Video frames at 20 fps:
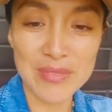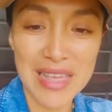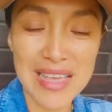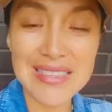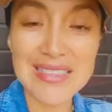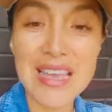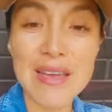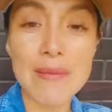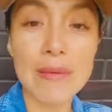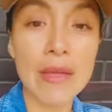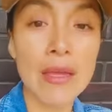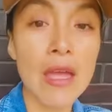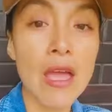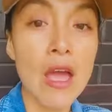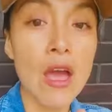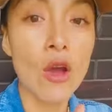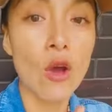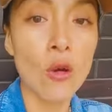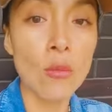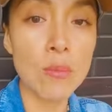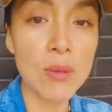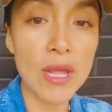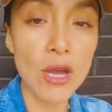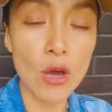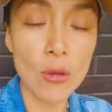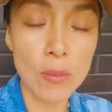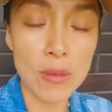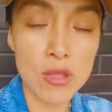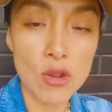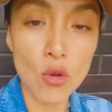Ya saben,
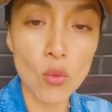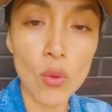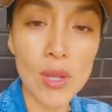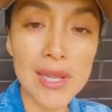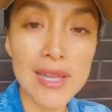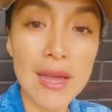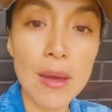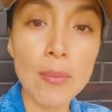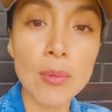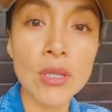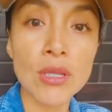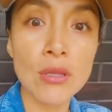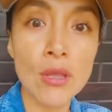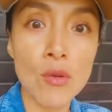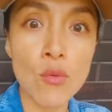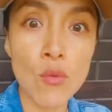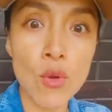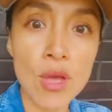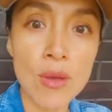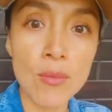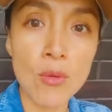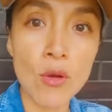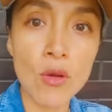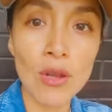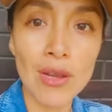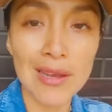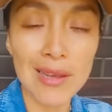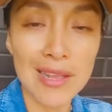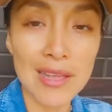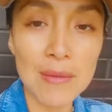complejo Pedro Wilca, Puente Nuevo,
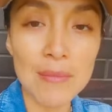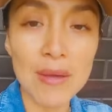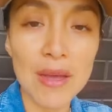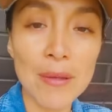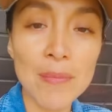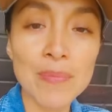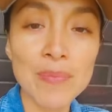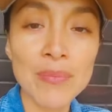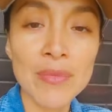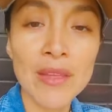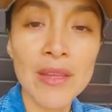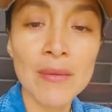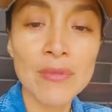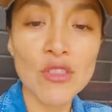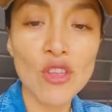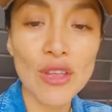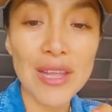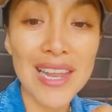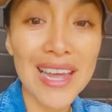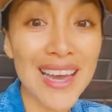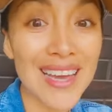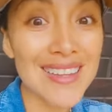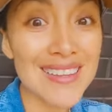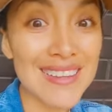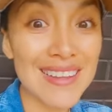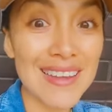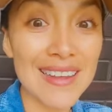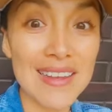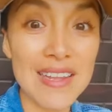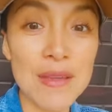Lima, toda la
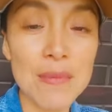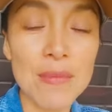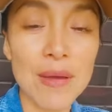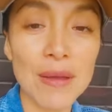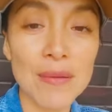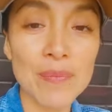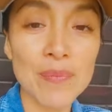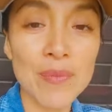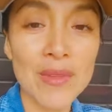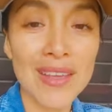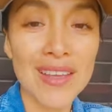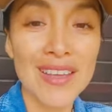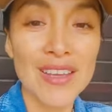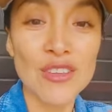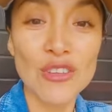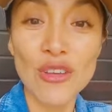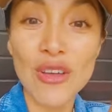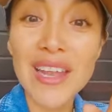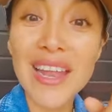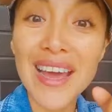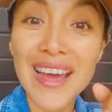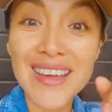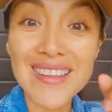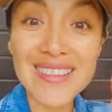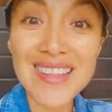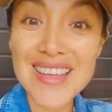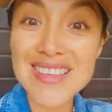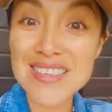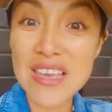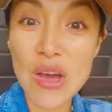gente de Lima, toda la
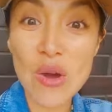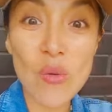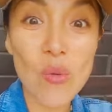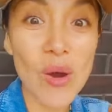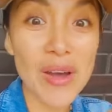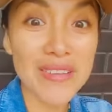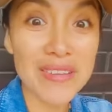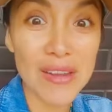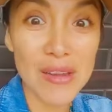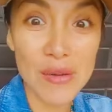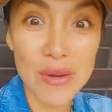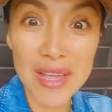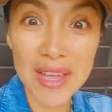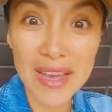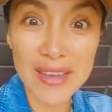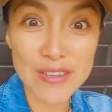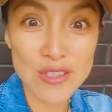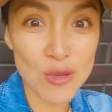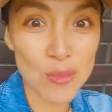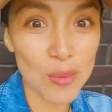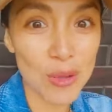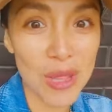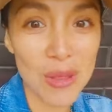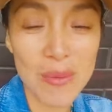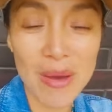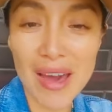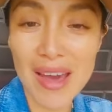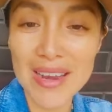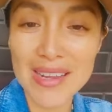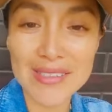gente de San Juan del Origancho puede
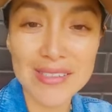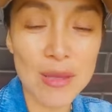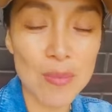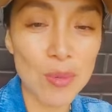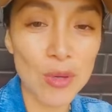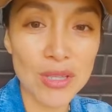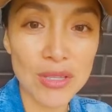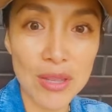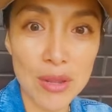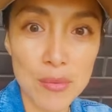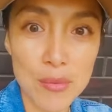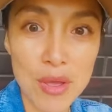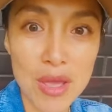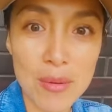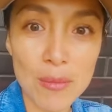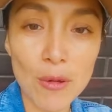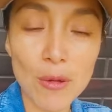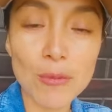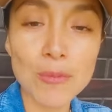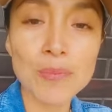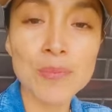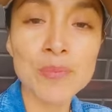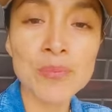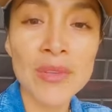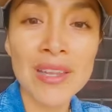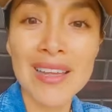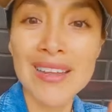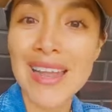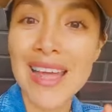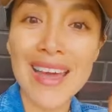bajar hasta Puente Nuevo
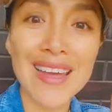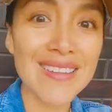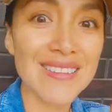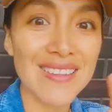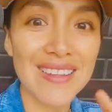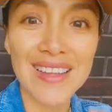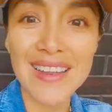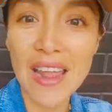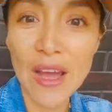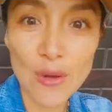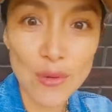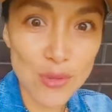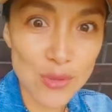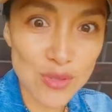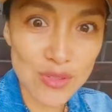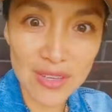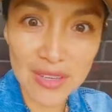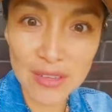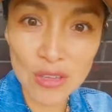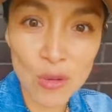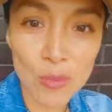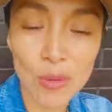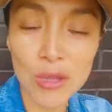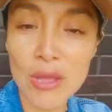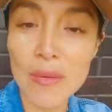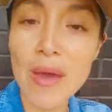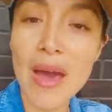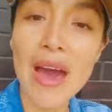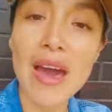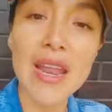la gente del Agustino
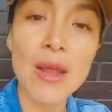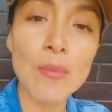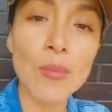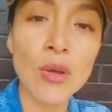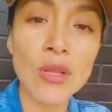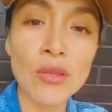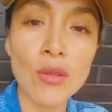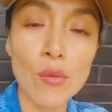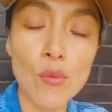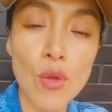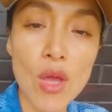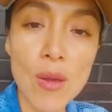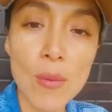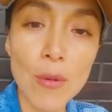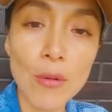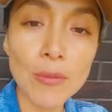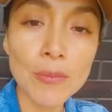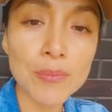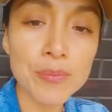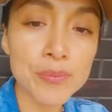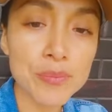puede bajar a Puente Nuevo